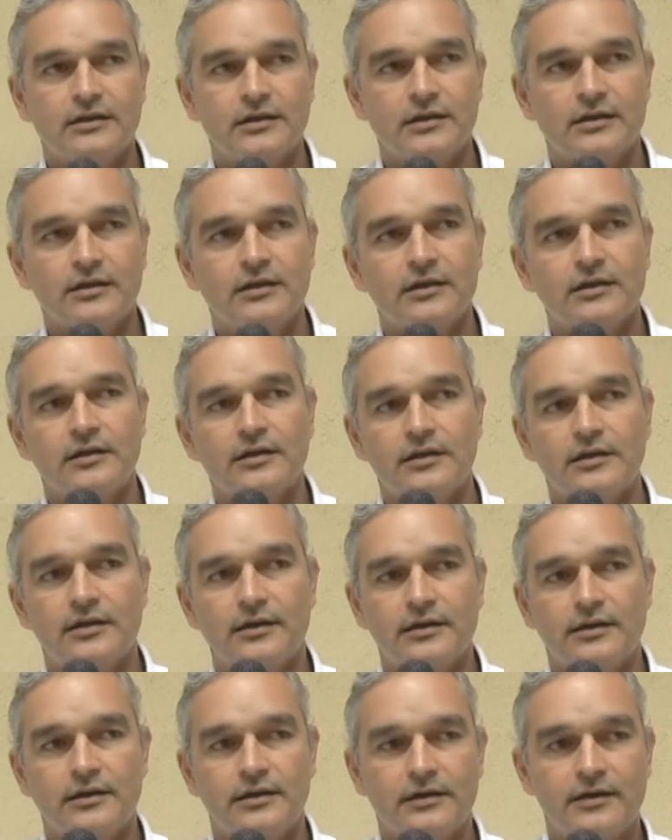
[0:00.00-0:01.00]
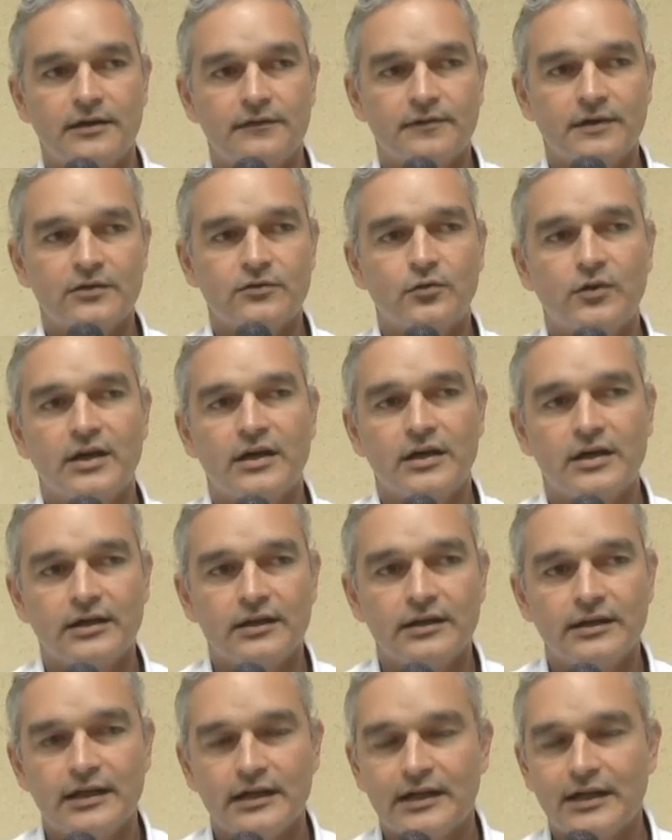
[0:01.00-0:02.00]
En tanto el financiamiento para
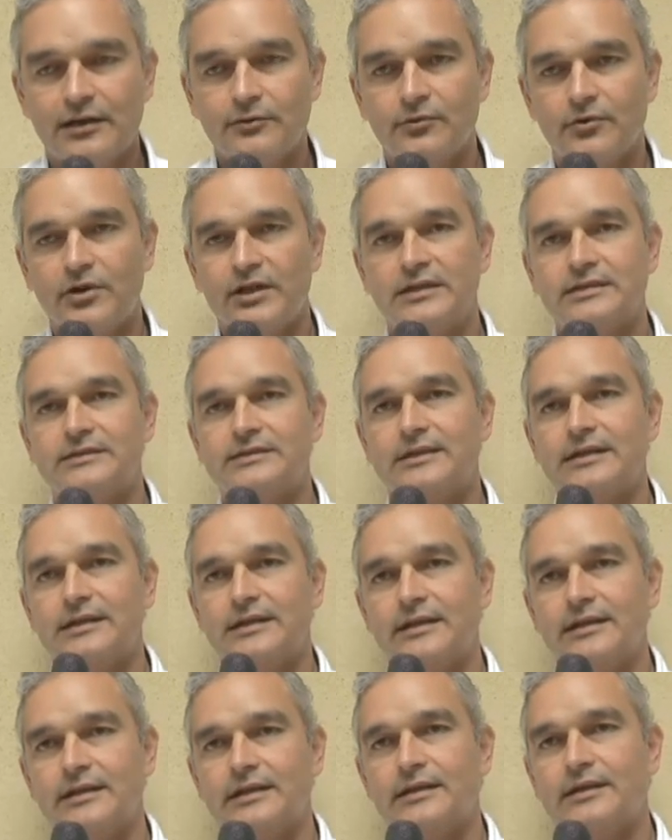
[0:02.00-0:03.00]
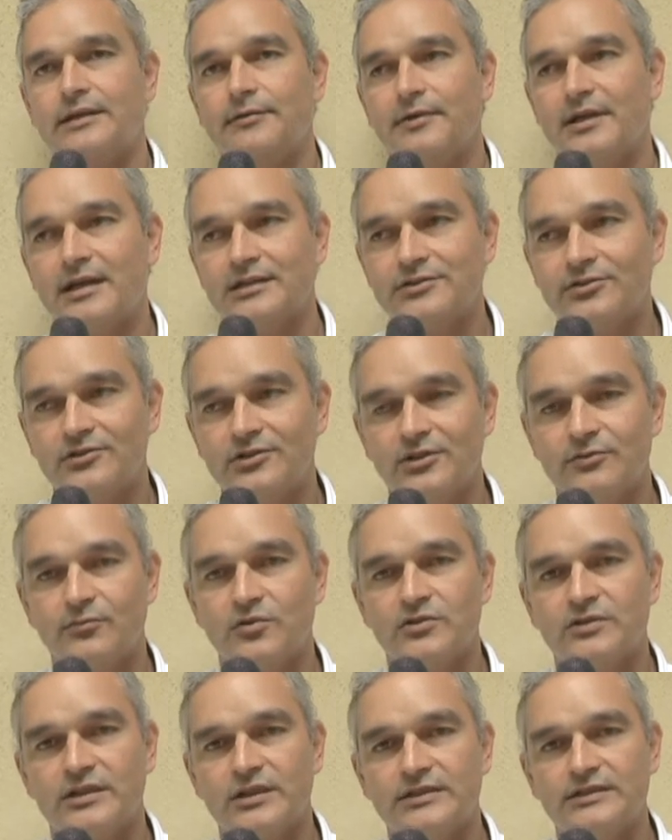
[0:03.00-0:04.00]
esta campaña pero para el
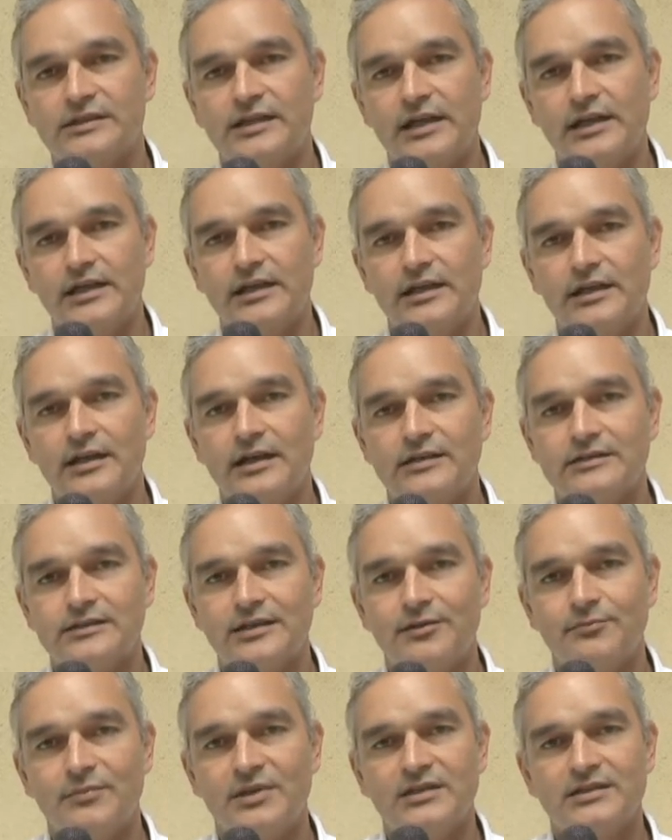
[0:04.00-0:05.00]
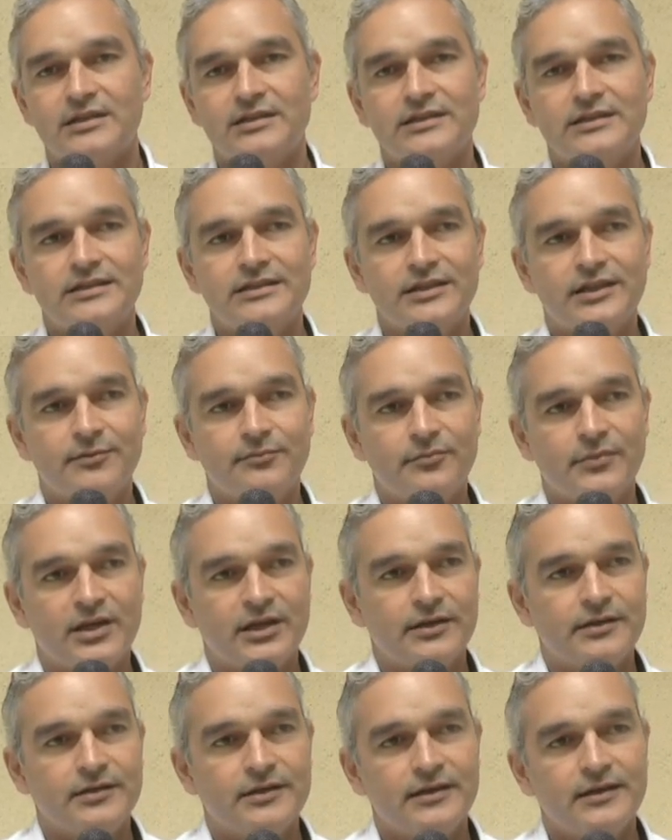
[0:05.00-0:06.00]
primer semestre del 2015
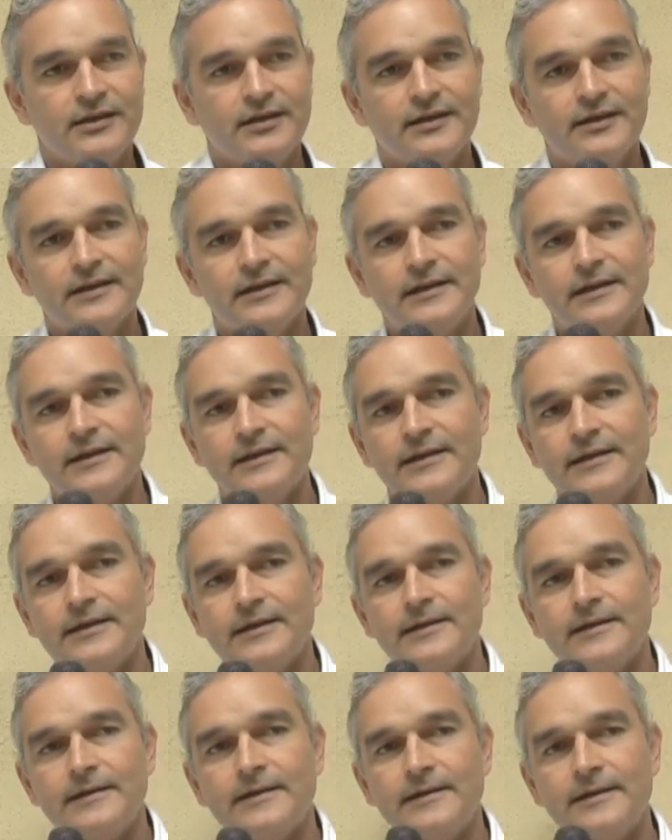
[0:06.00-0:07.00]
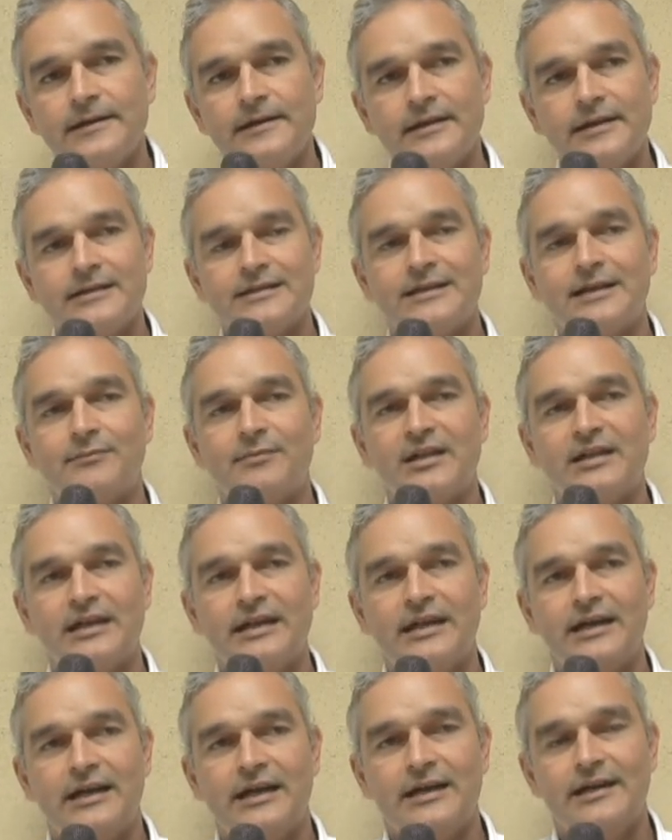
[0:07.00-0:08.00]
dijo que ya se están aplicando
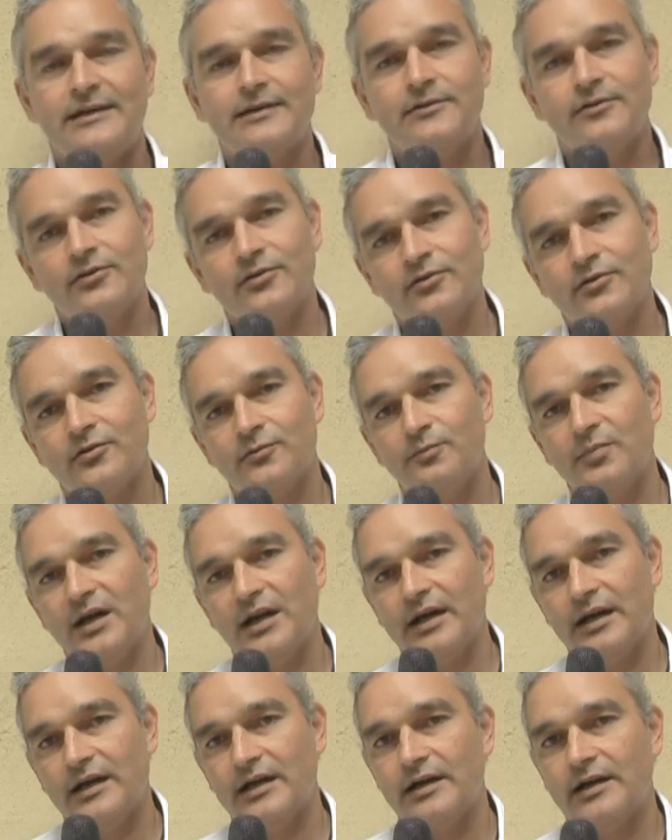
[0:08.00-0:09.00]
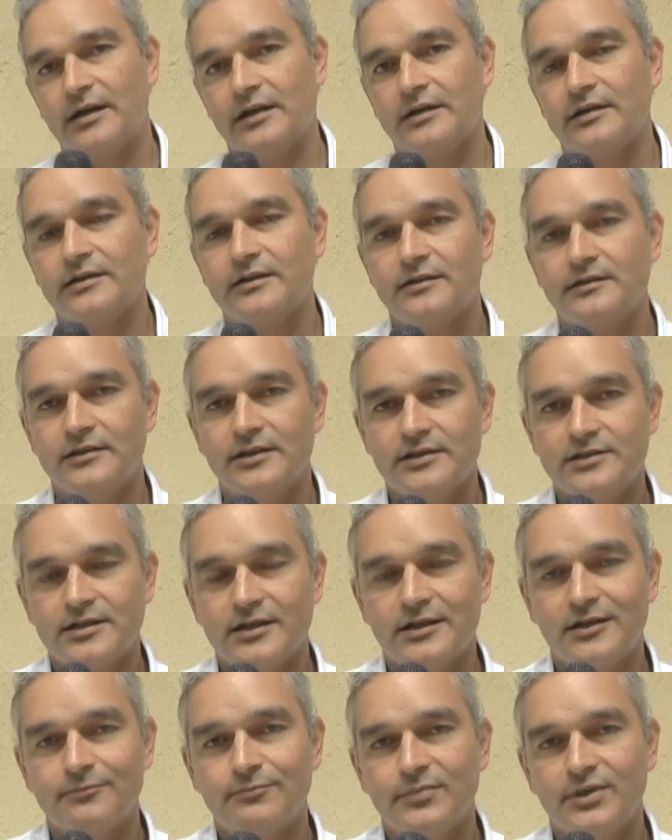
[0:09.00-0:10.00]
para solicitarlo desde
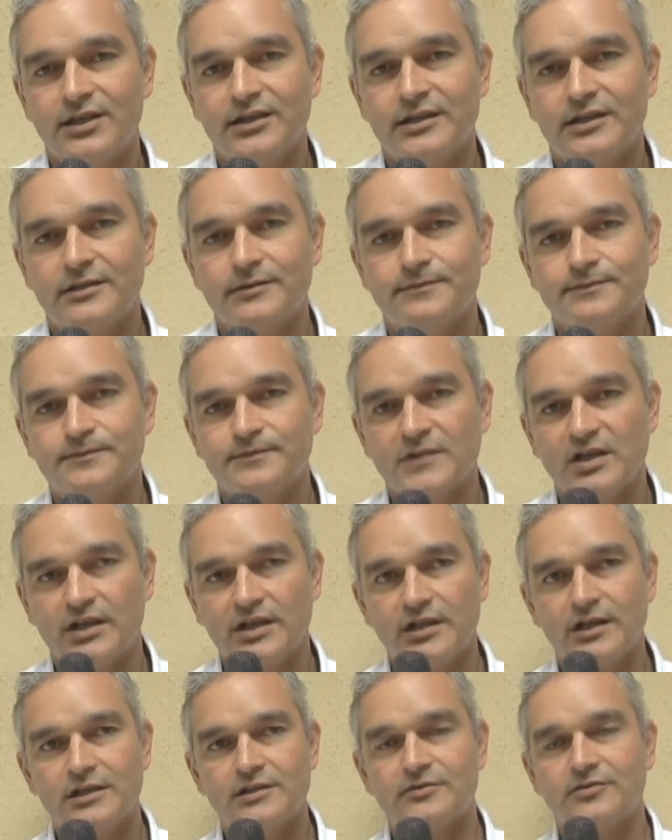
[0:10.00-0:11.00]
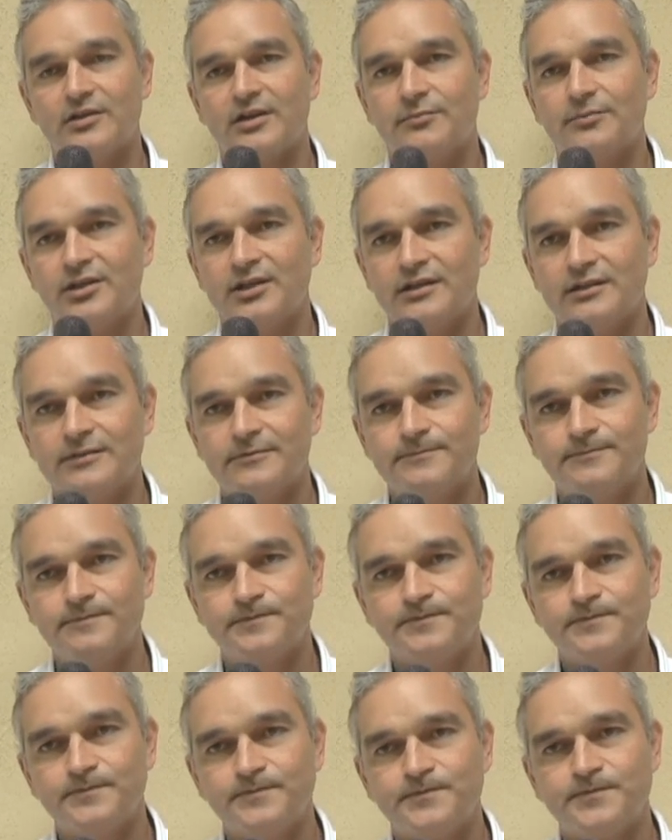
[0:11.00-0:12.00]
ya y no llegue retrasado el
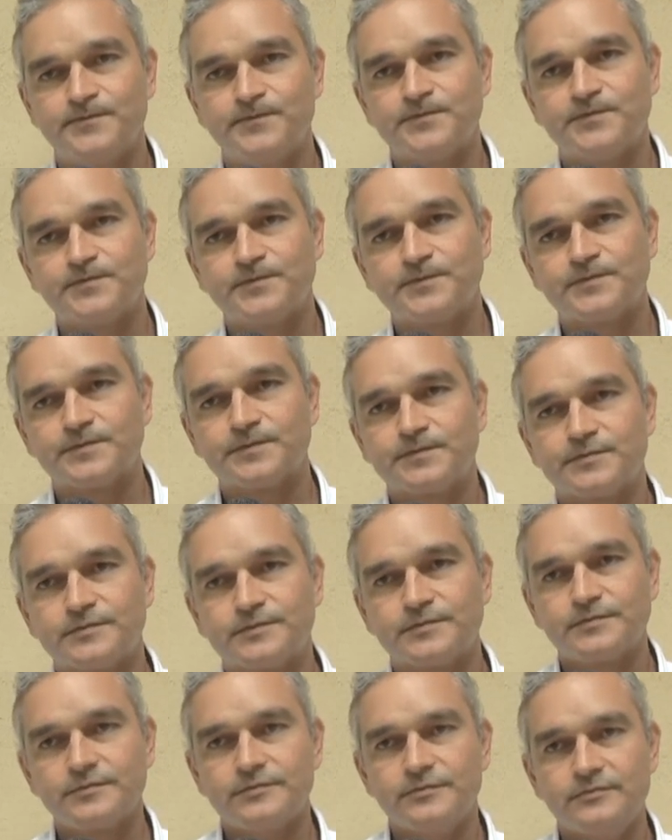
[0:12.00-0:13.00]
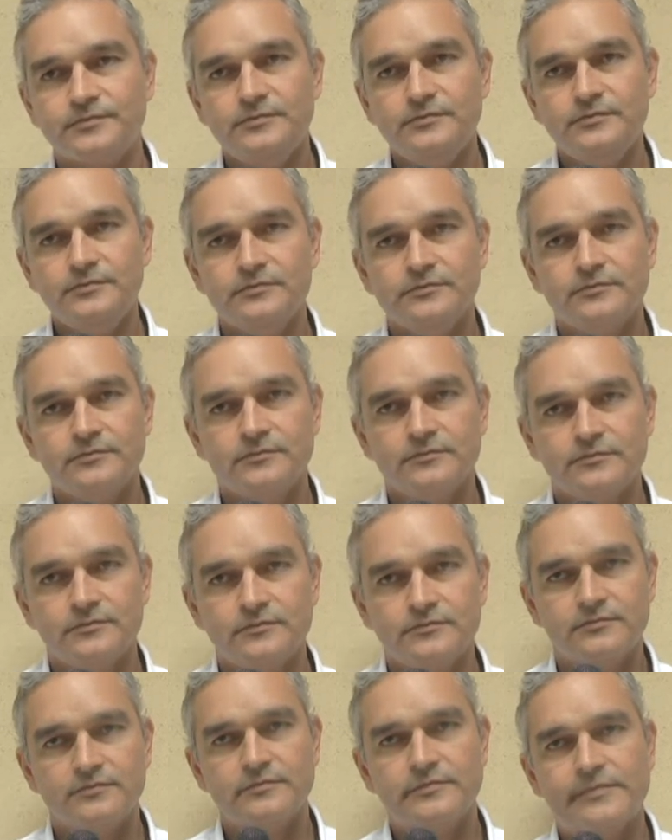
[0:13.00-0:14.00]
recurso, ya que esto
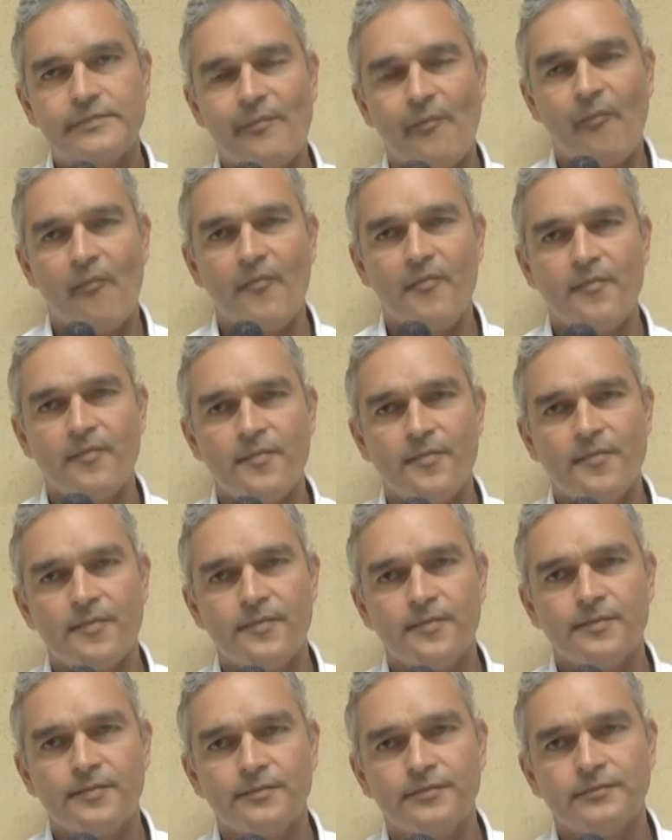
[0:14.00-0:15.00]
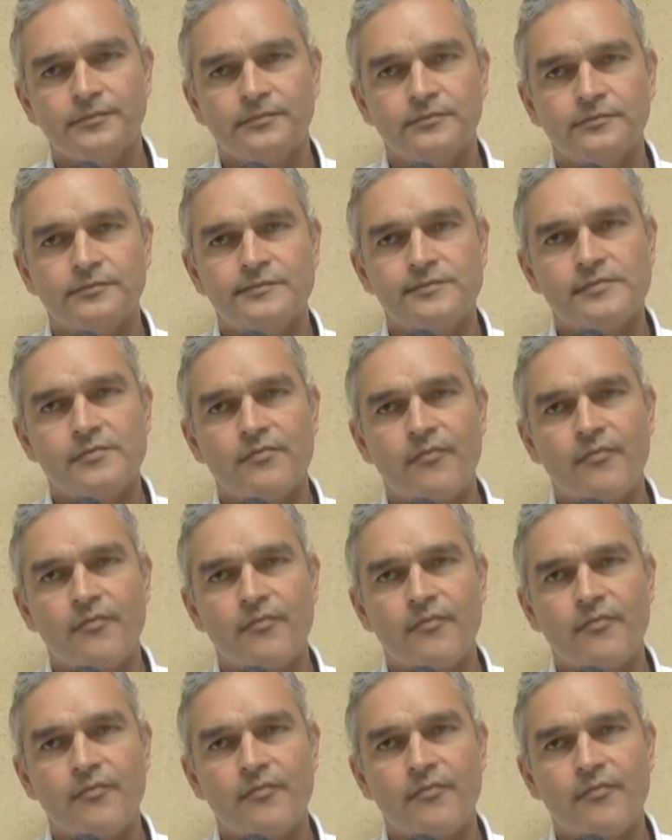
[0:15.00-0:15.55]
retrasa que la campaña